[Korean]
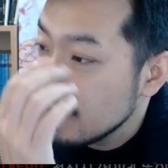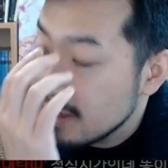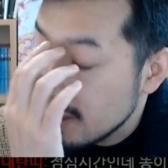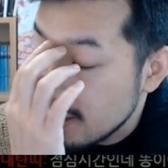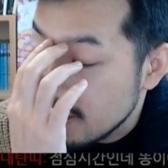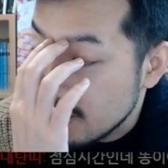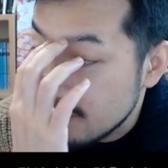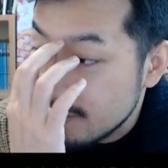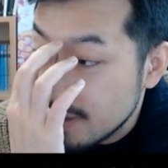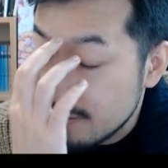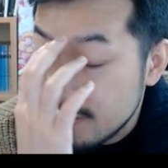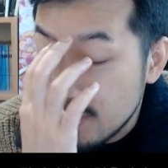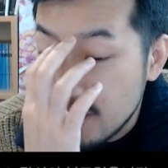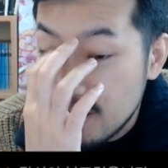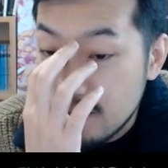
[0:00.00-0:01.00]
아,
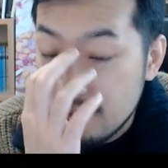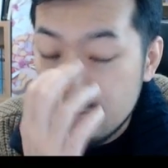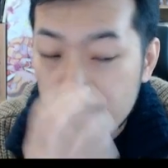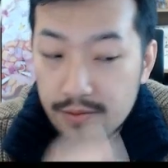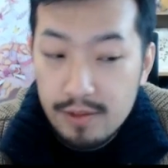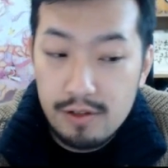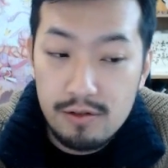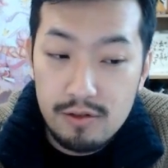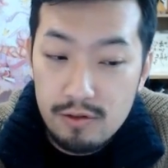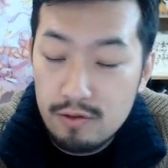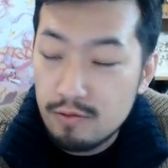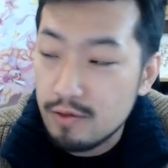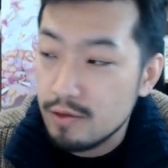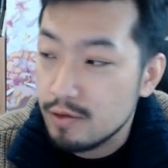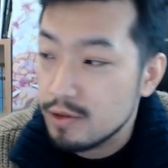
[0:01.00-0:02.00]
감사합니다. 피클
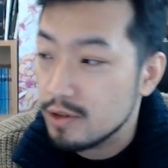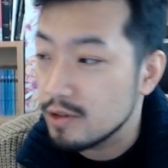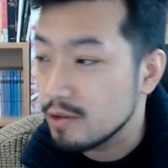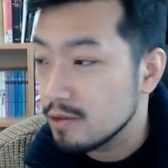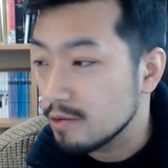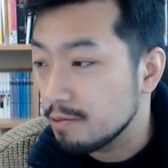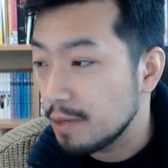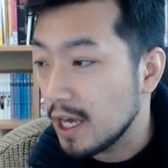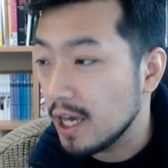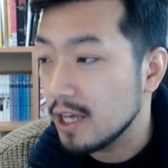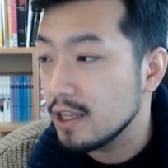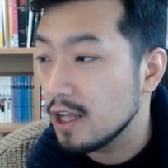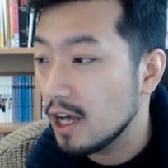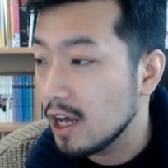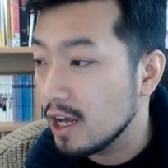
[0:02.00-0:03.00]
국물
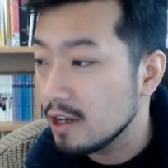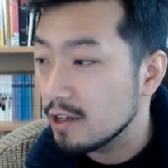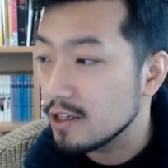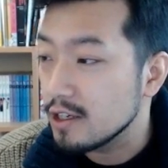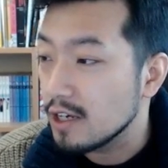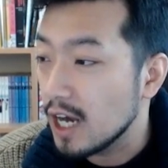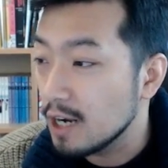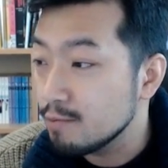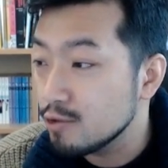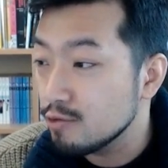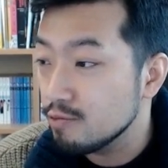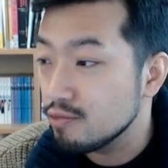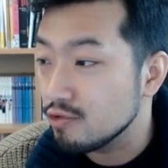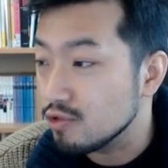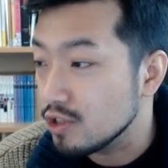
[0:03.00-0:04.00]
배나 이
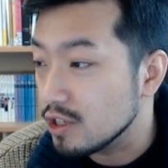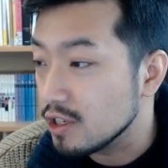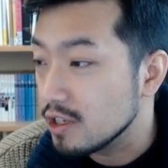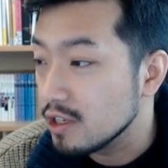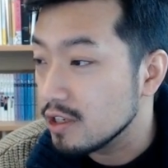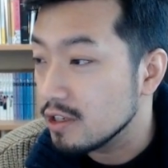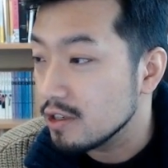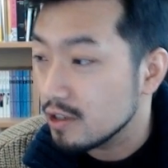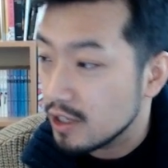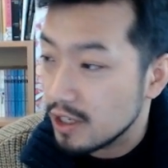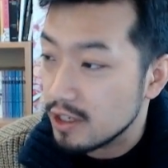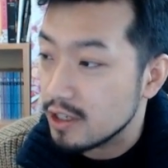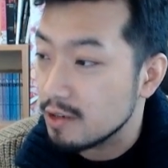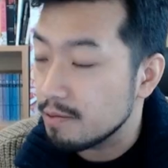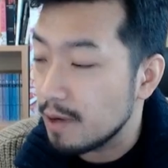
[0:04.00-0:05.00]
항문 부위에
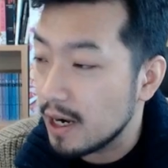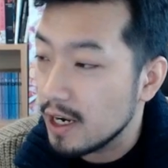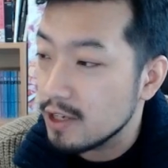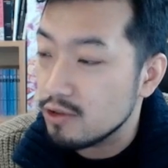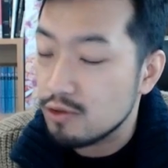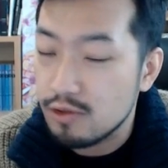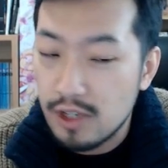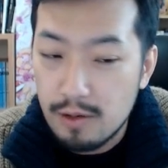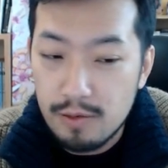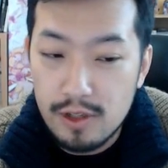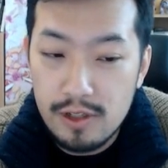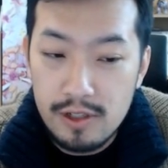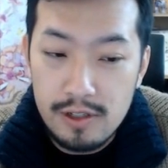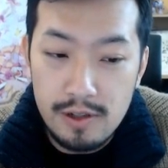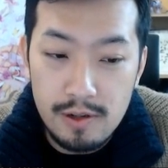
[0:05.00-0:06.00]
이렇게 발라주고
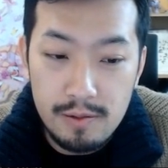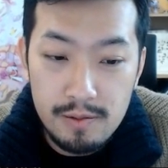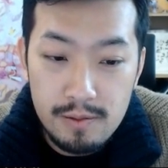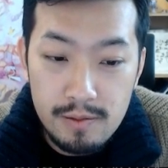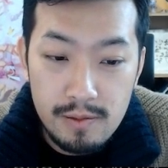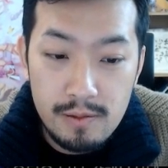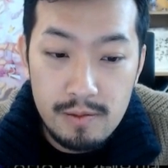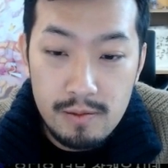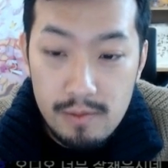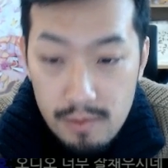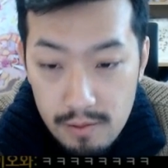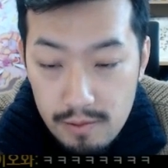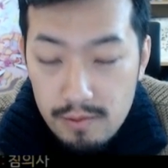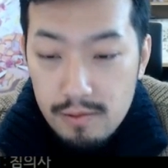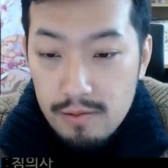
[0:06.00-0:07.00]
자면은
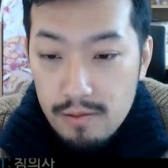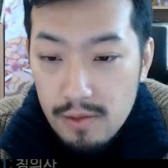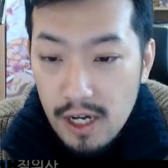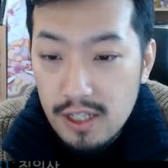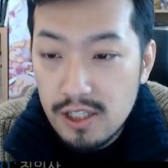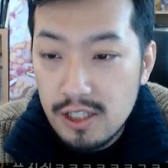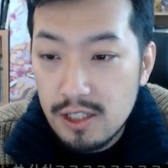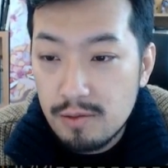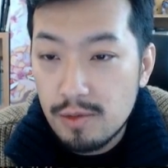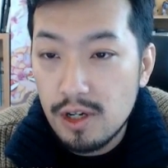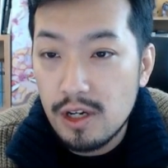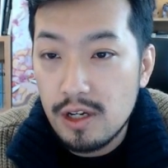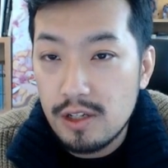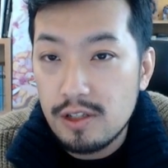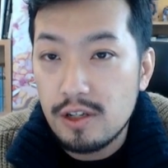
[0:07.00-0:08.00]

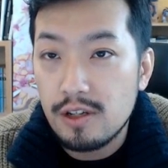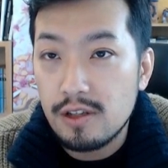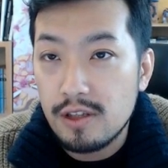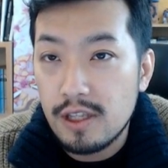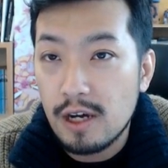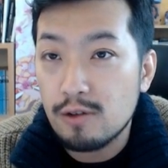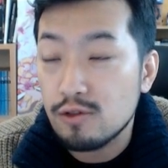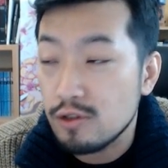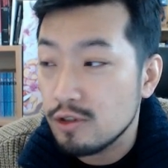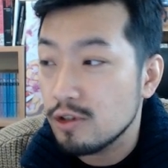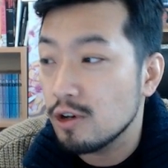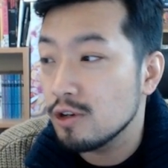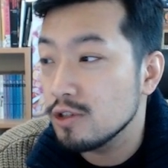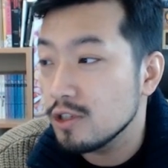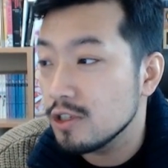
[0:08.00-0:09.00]
아침에 이제 나올 수 있죠.
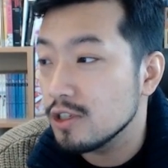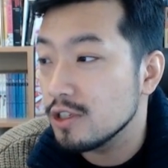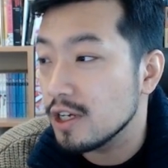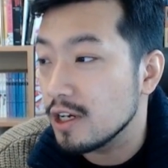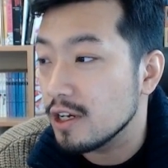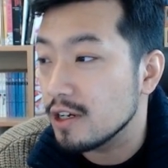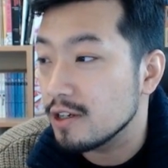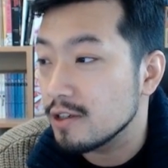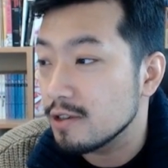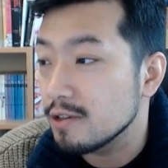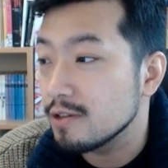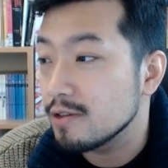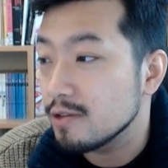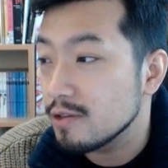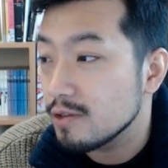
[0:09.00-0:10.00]
저는 이제
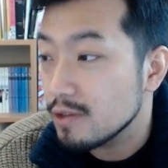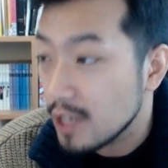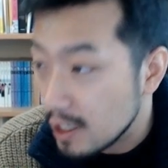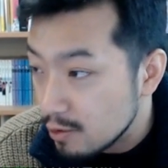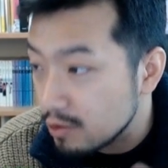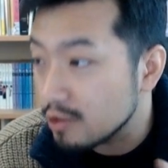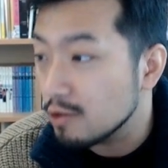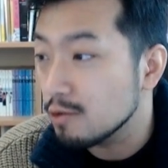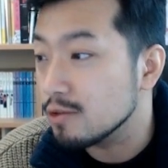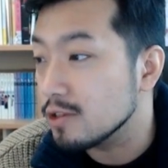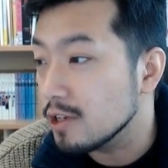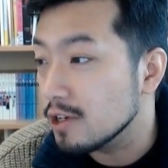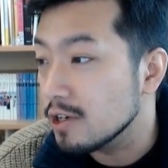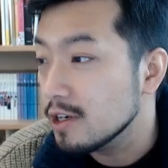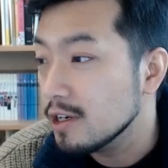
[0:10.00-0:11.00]
계속 그러고
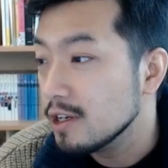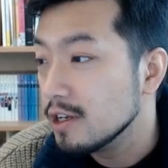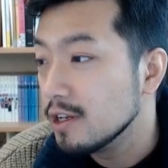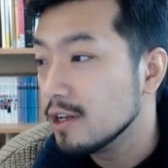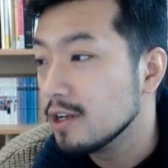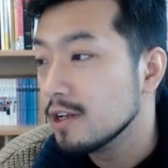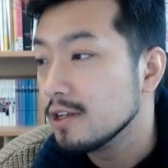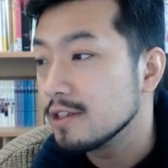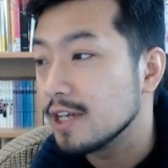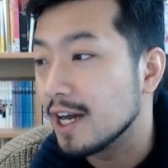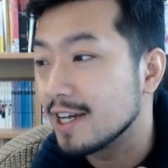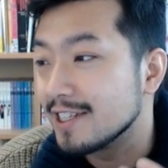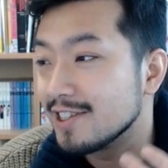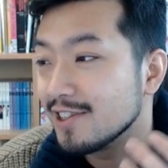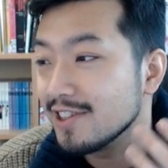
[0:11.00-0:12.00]
있어요.
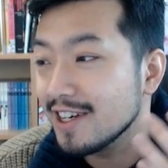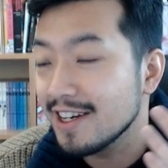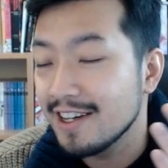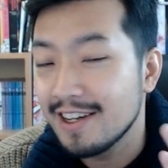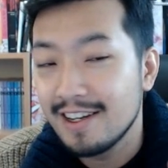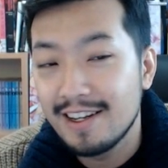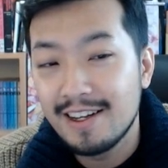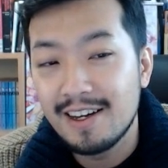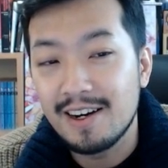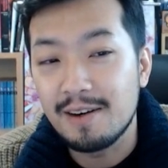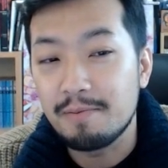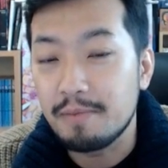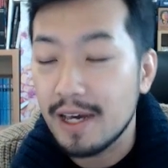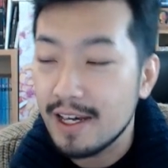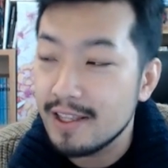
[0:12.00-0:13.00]
자기 전에
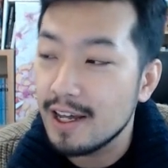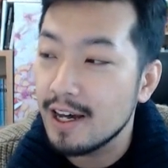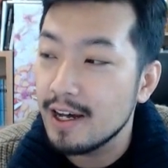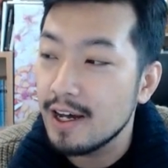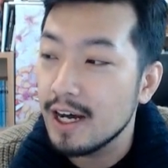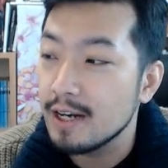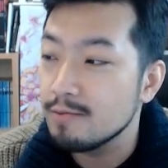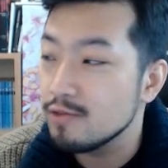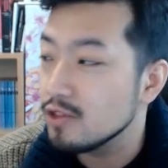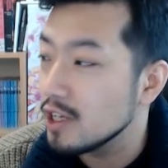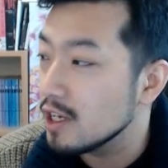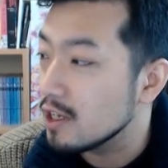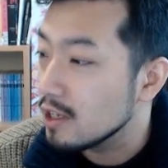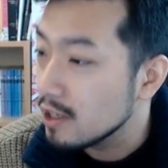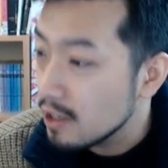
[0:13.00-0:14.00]
배나
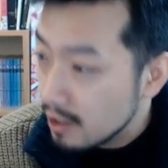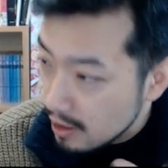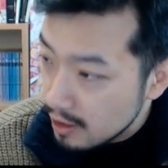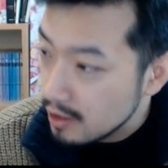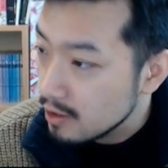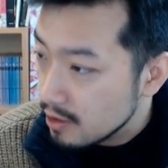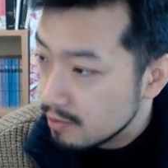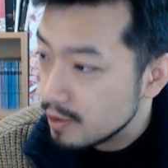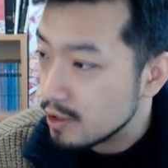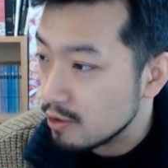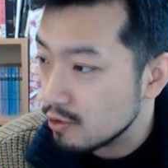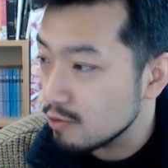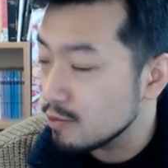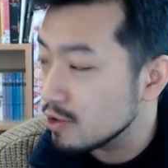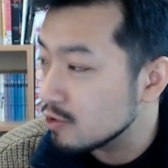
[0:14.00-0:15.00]
항문에 피클
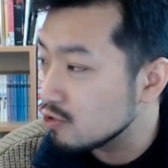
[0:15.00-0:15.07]
국물을